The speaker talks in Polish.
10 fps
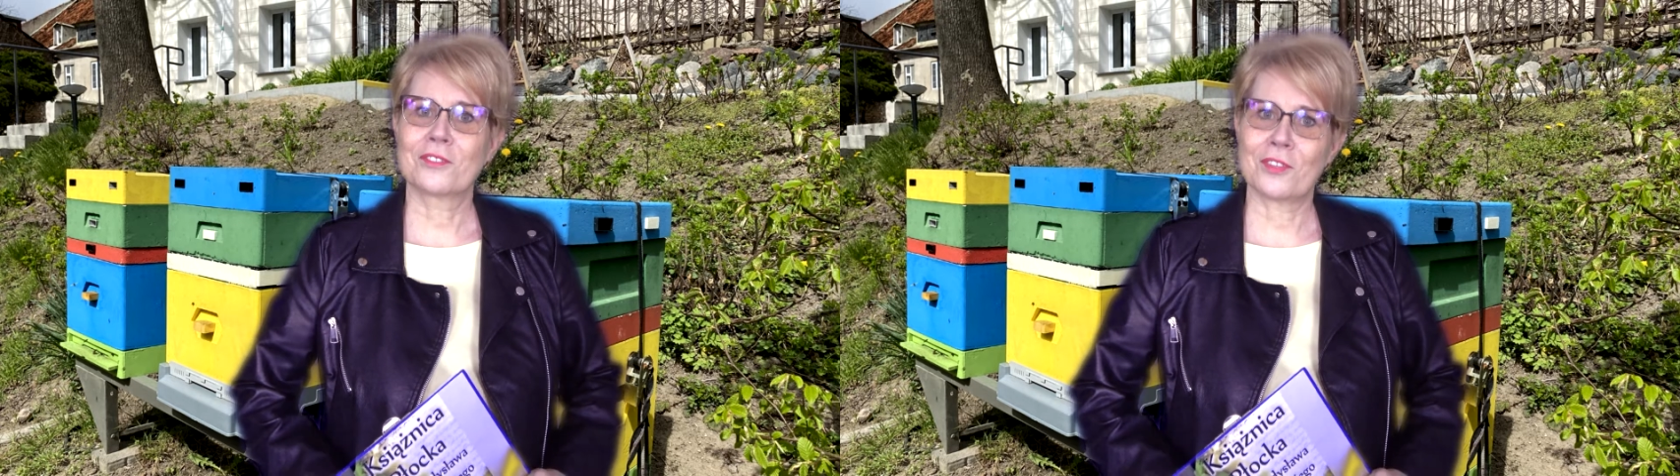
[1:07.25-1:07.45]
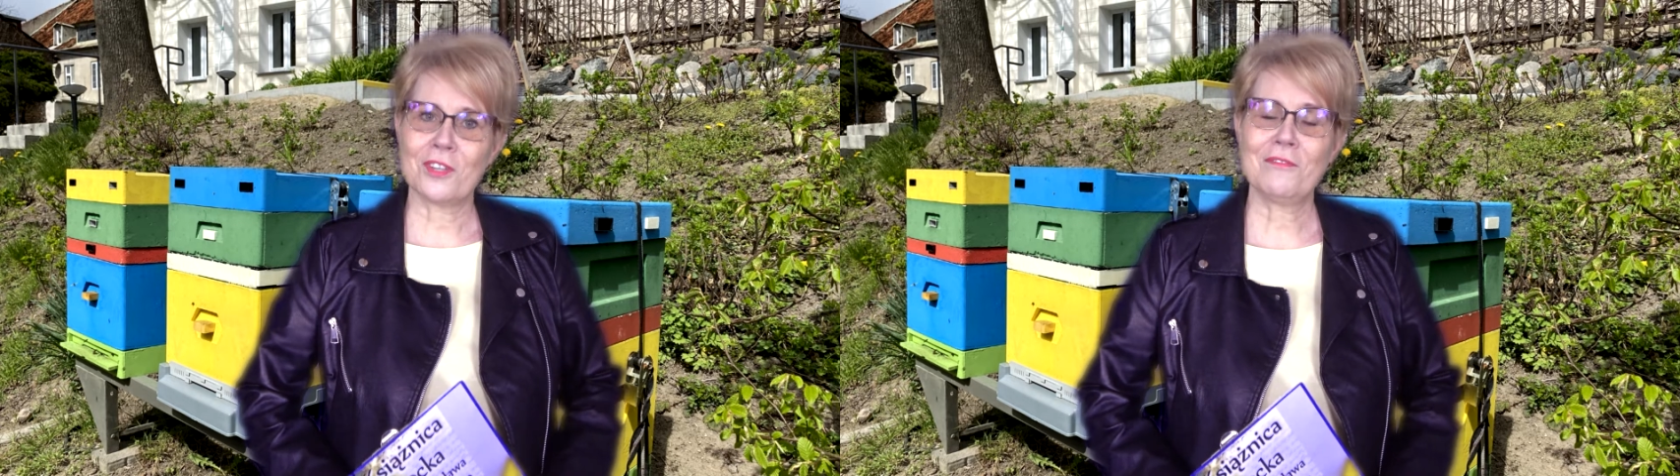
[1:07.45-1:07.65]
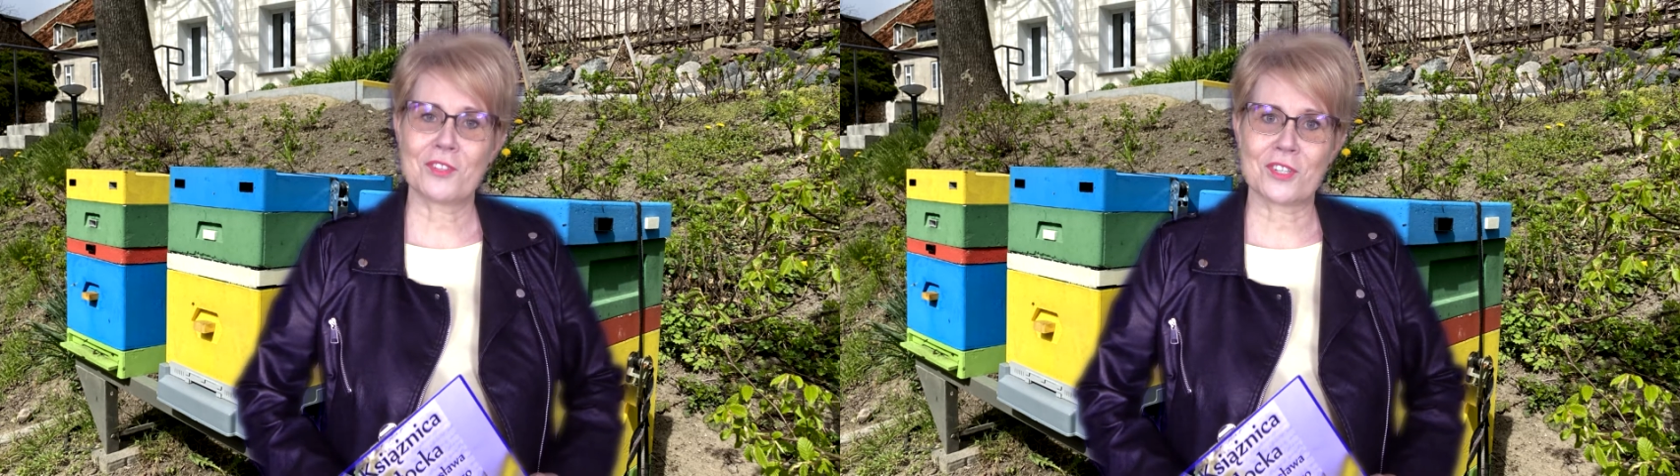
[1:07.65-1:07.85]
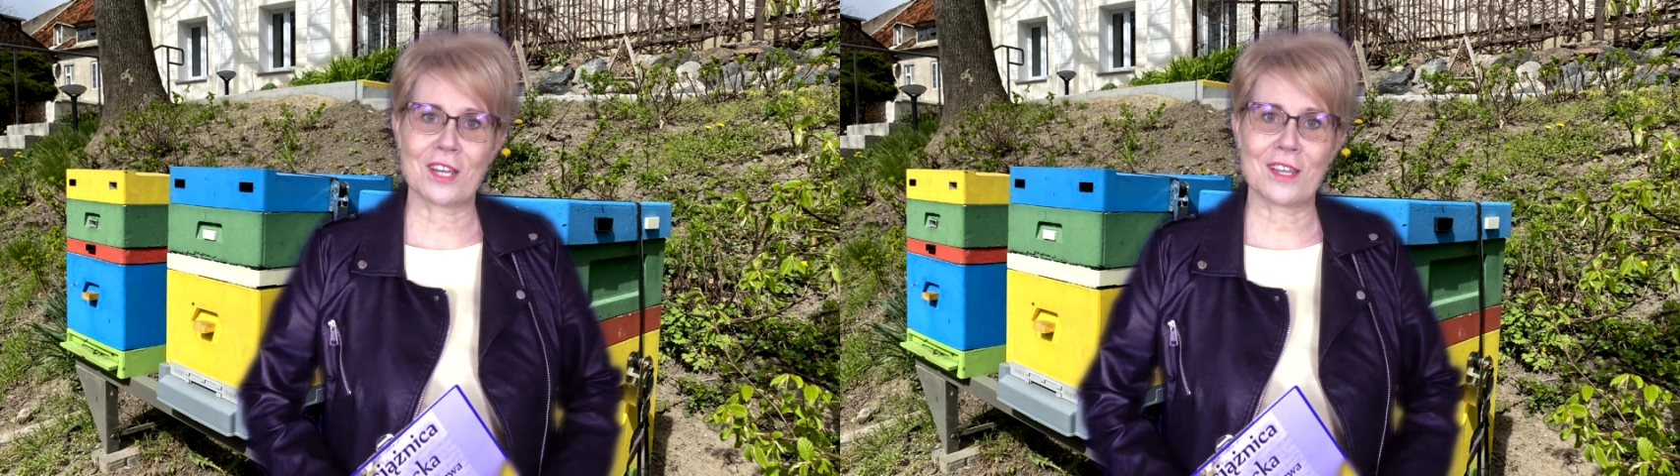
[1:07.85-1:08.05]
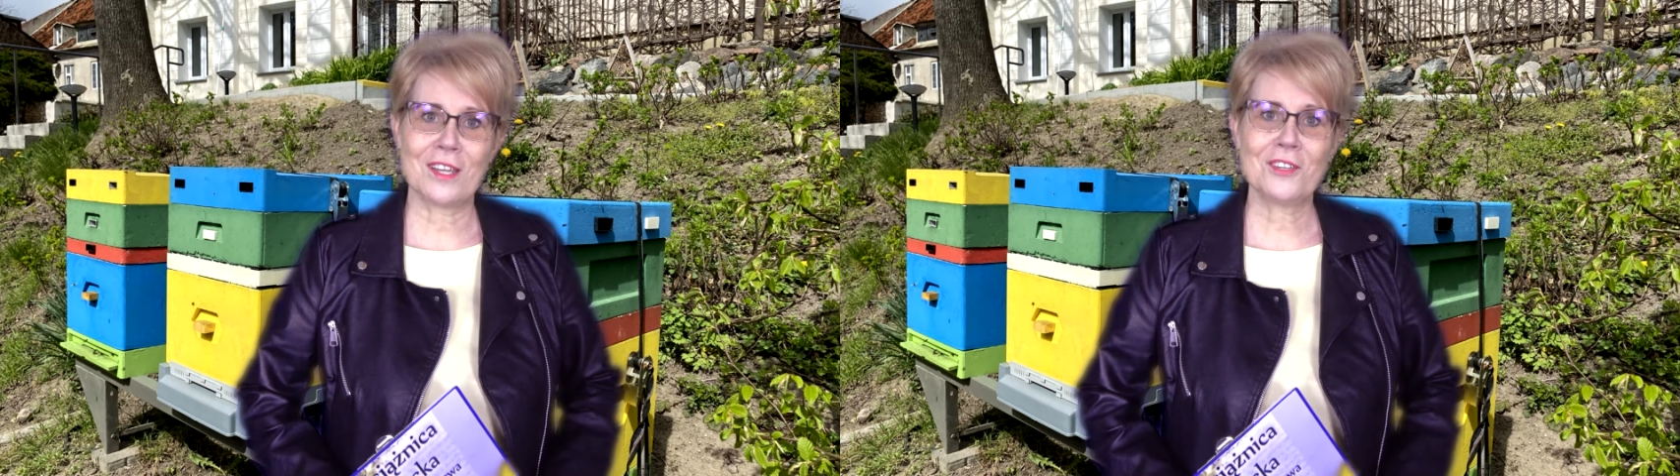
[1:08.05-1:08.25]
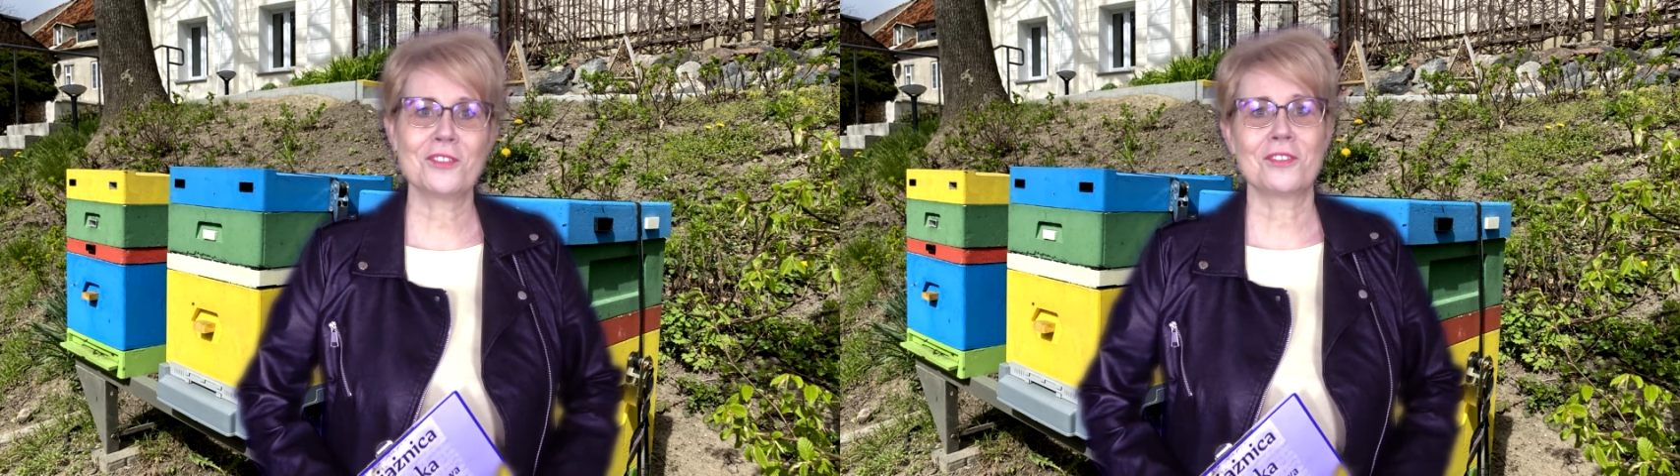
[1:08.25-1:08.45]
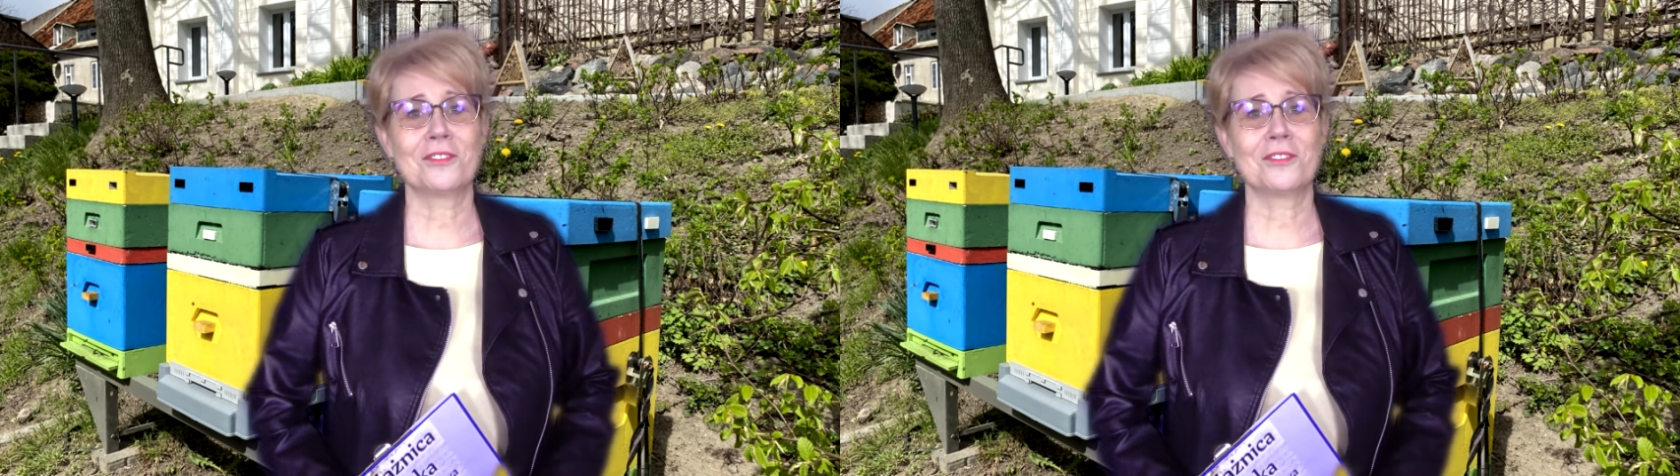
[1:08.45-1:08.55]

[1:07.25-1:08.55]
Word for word: to nowy challenge,